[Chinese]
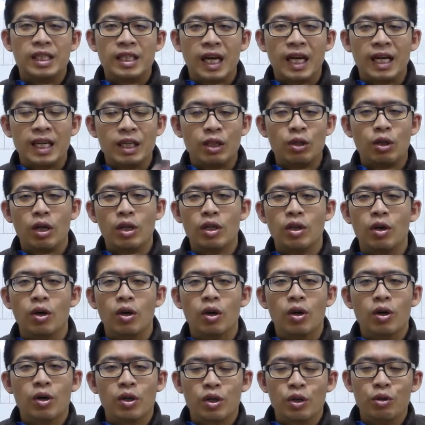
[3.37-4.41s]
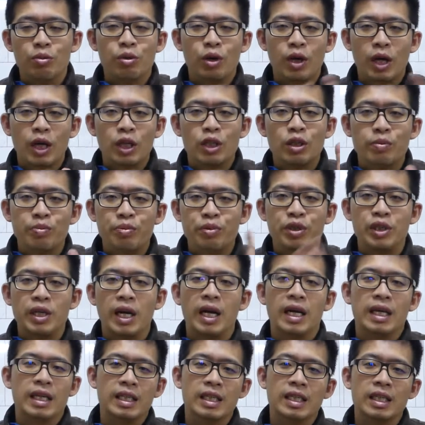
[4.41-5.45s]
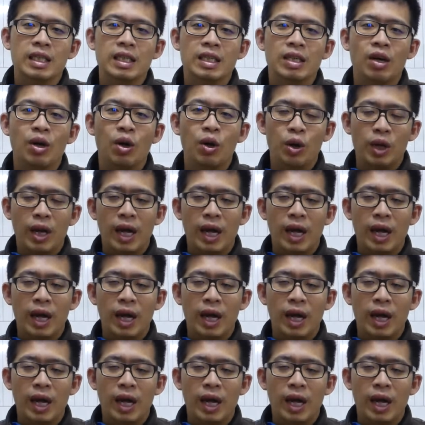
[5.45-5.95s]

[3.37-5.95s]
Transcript: 上一段哦，QMo 那个就不讲了哦。